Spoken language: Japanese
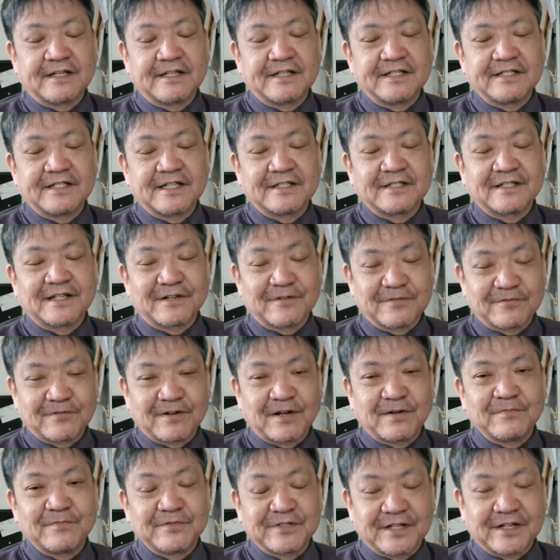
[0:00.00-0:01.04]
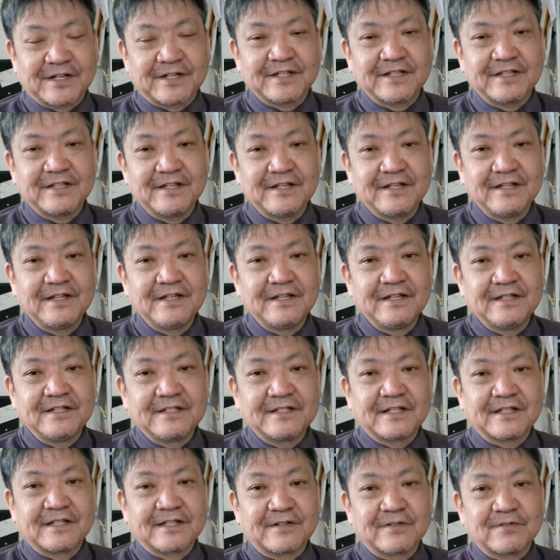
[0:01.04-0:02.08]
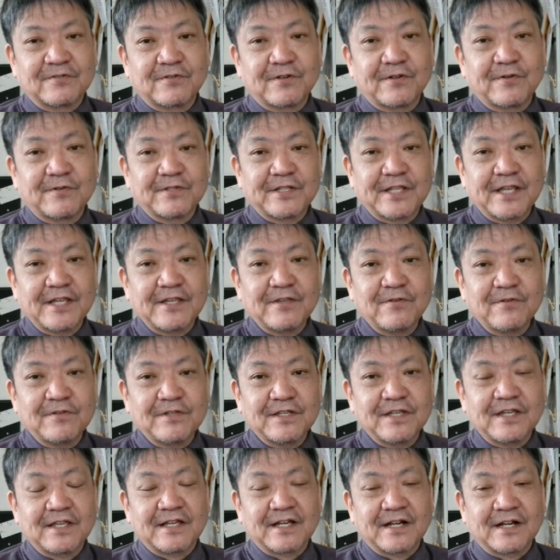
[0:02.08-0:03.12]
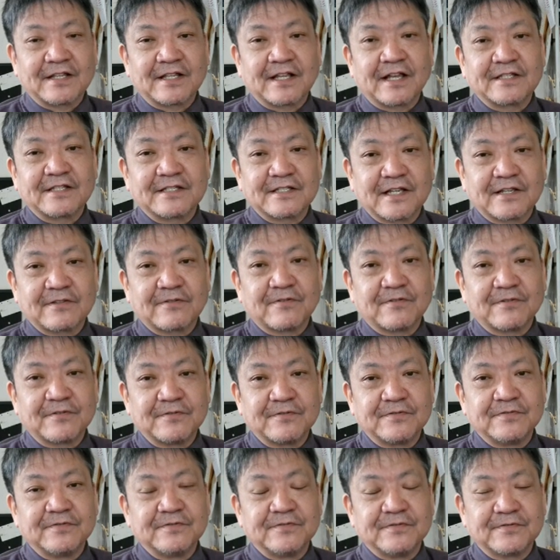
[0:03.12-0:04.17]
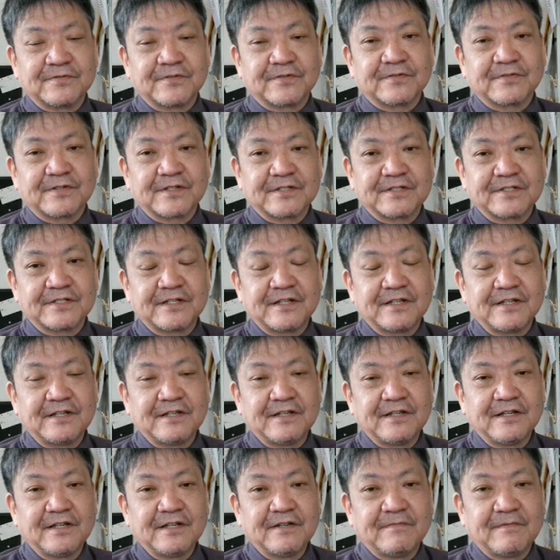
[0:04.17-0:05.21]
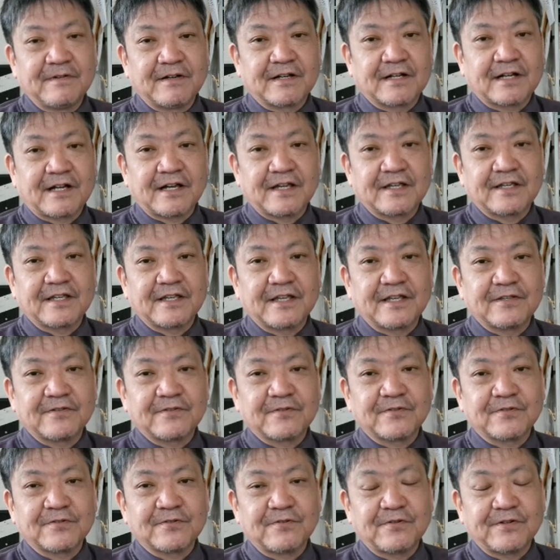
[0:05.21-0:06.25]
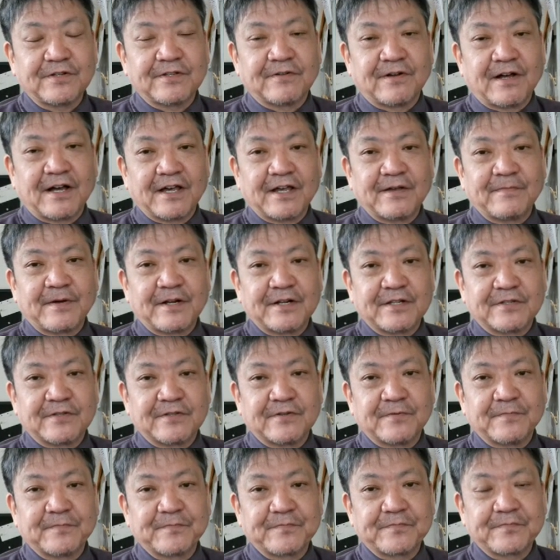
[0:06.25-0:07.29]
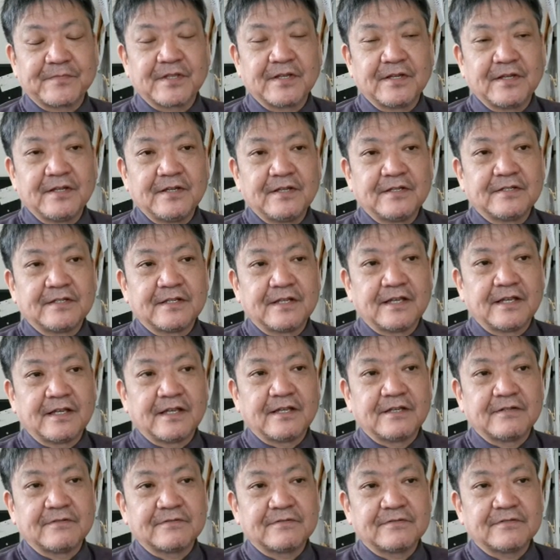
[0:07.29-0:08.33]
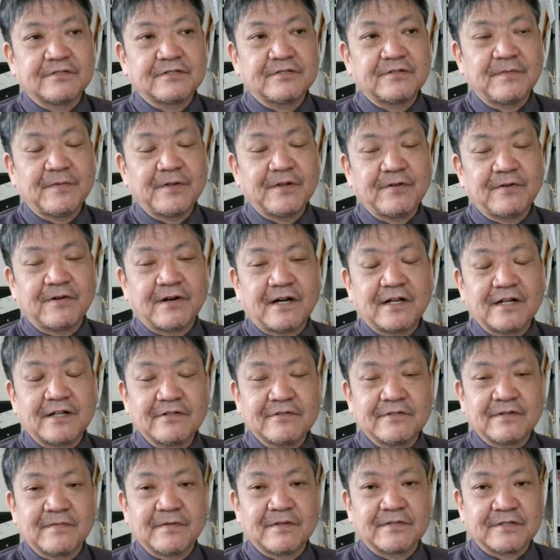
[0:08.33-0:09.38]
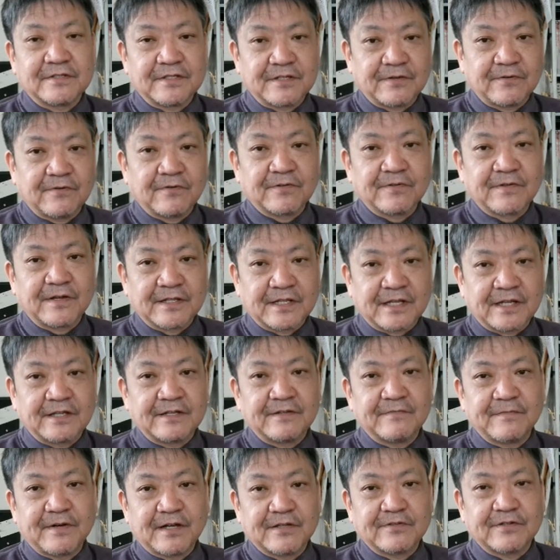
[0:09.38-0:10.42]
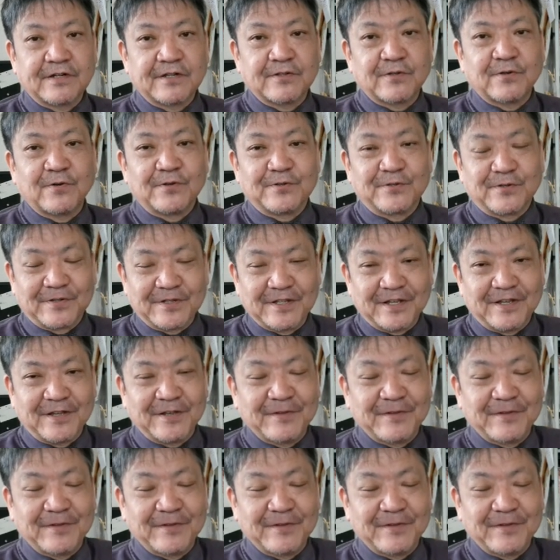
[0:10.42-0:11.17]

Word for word: いたんだけど、トランプさんがね、いたんだけど、それを選挙資金から出したということですね。まあ、会計上の処理の誤りと。えー、口止め料を払うのは別に違法ではない、まあ、それはそうでしょうね。